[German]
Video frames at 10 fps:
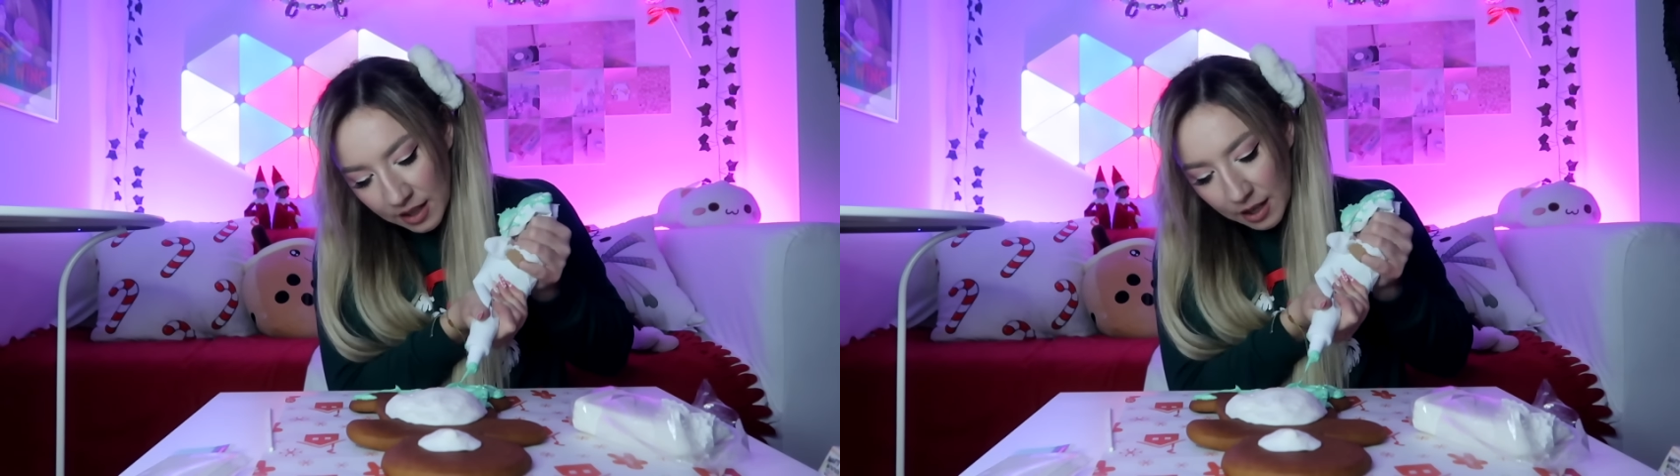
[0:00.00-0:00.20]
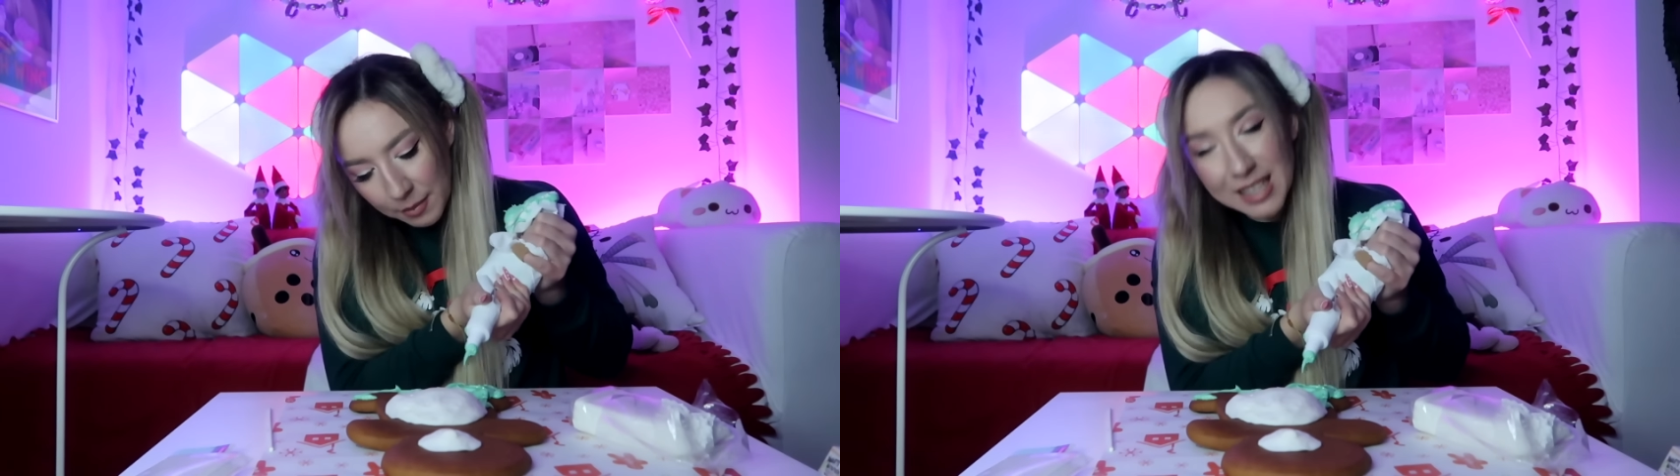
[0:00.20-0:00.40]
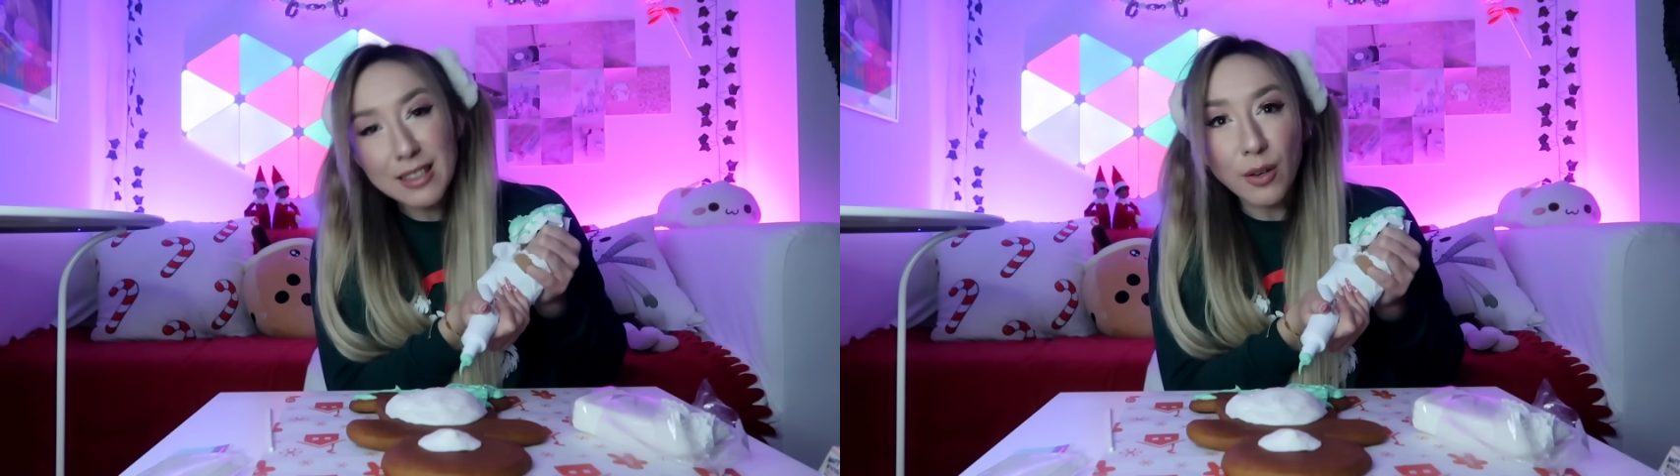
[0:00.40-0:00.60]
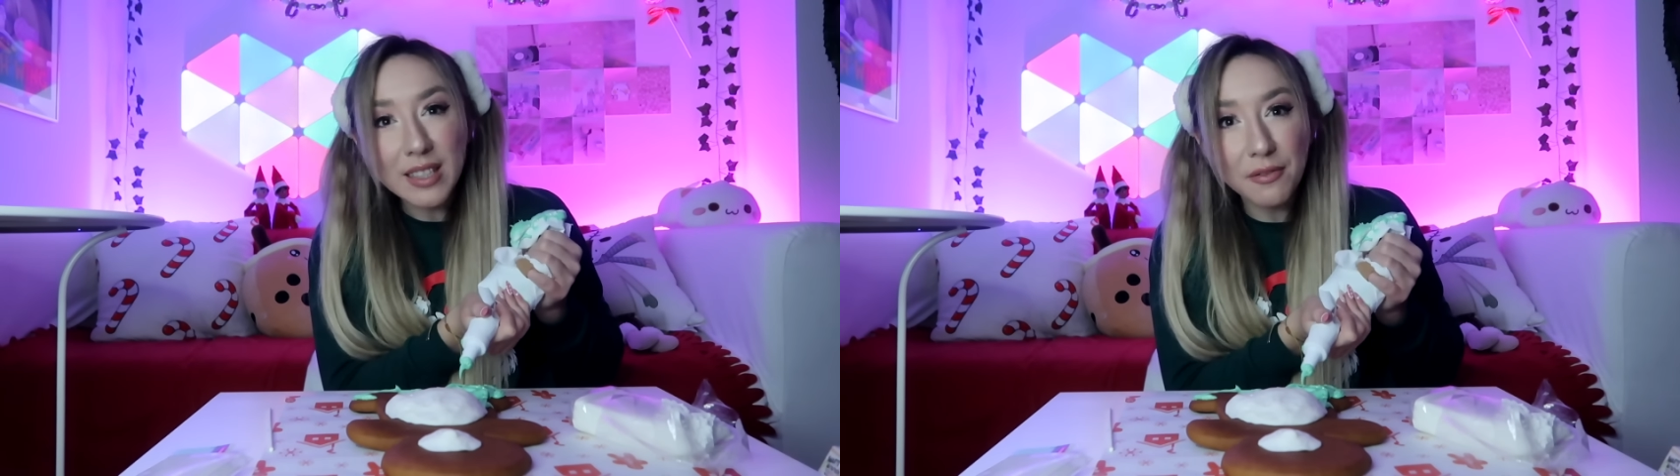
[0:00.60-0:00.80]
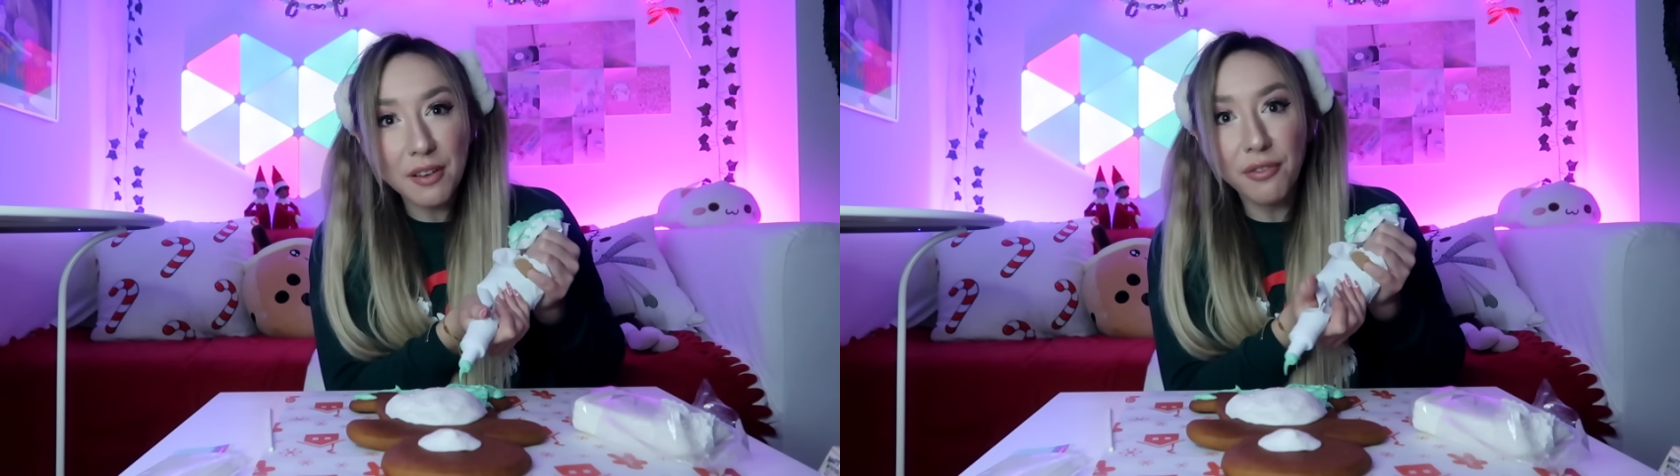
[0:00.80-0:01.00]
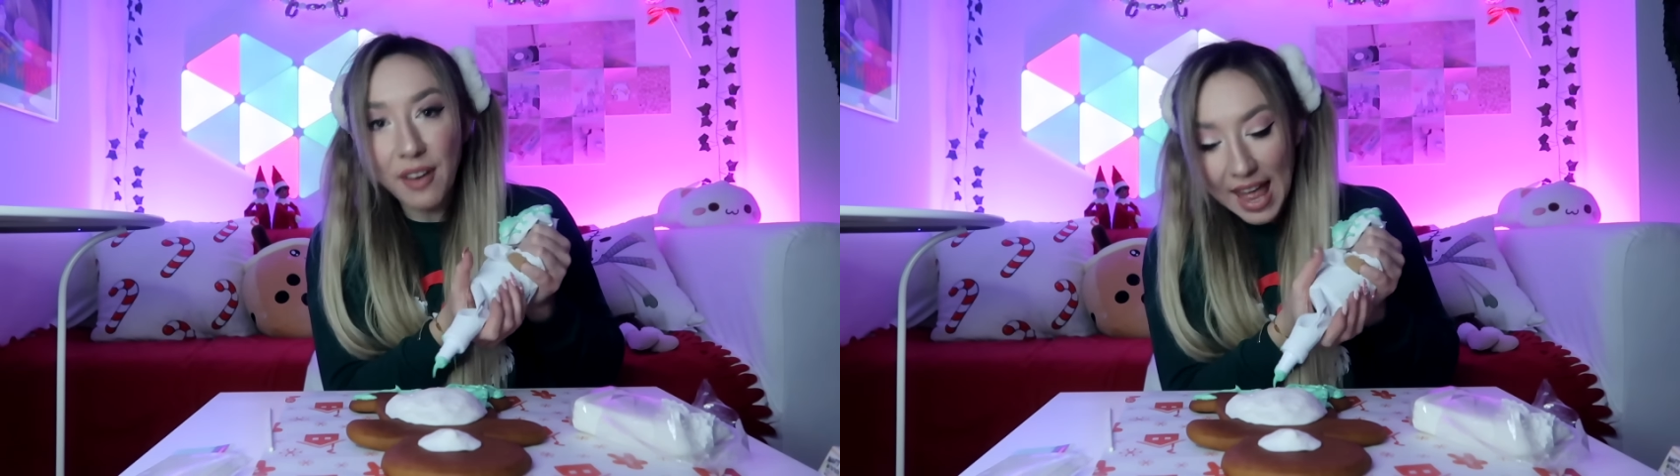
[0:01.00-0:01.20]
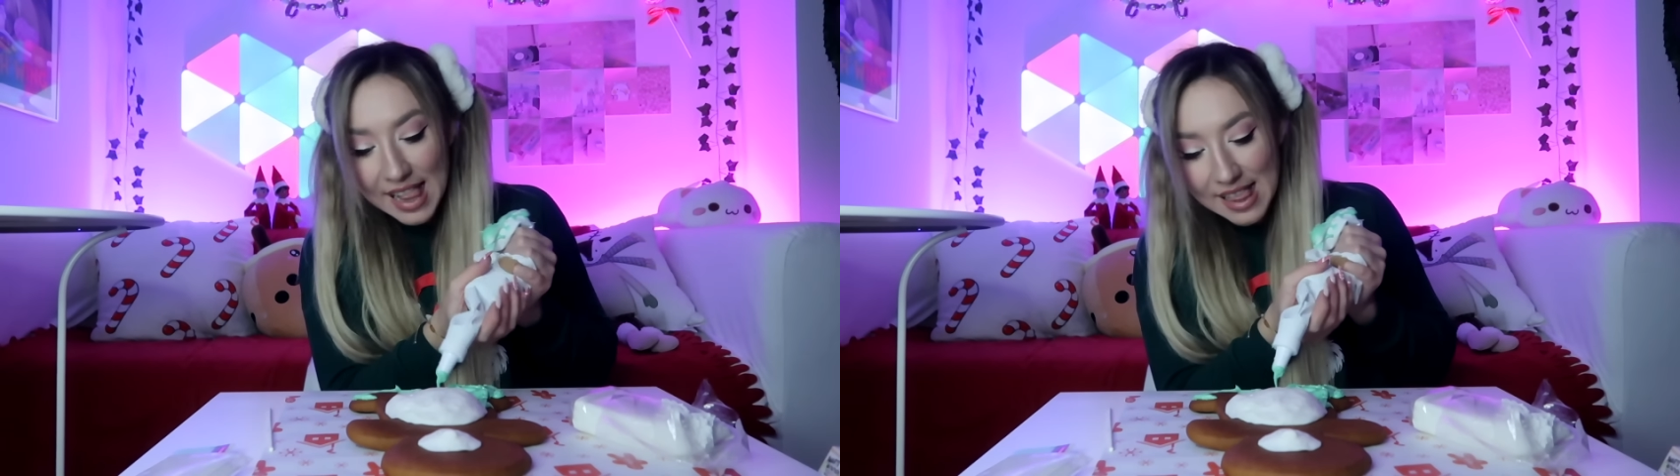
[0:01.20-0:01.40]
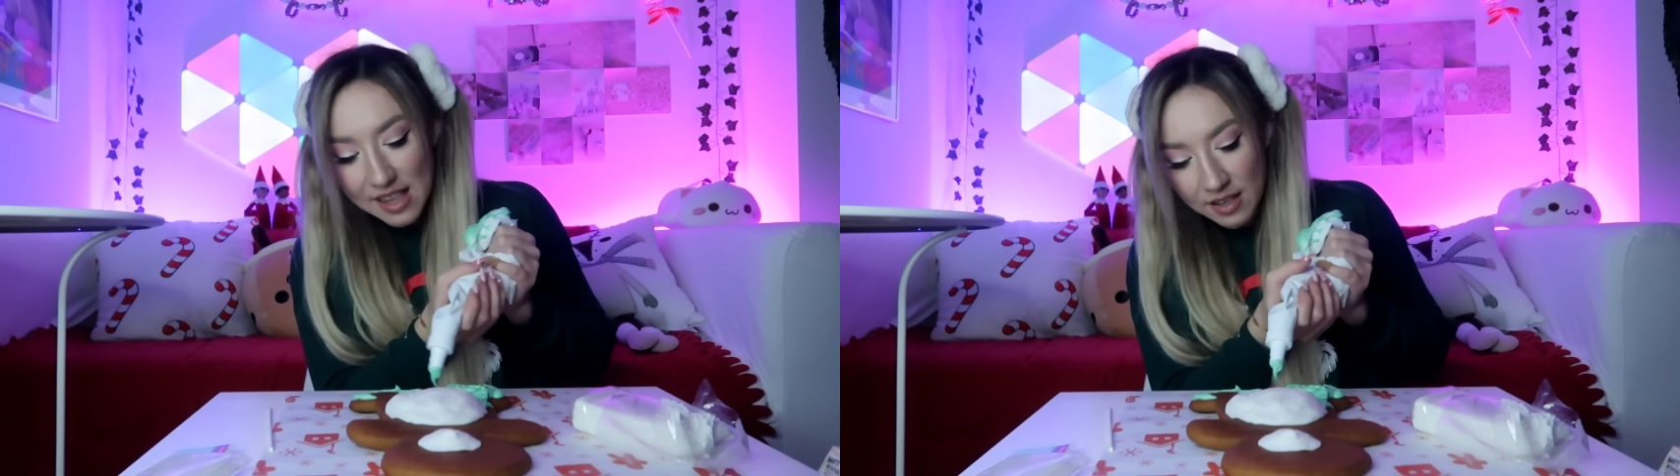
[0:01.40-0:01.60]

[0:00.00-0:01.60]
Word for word: Damit es aussieht wie Fell.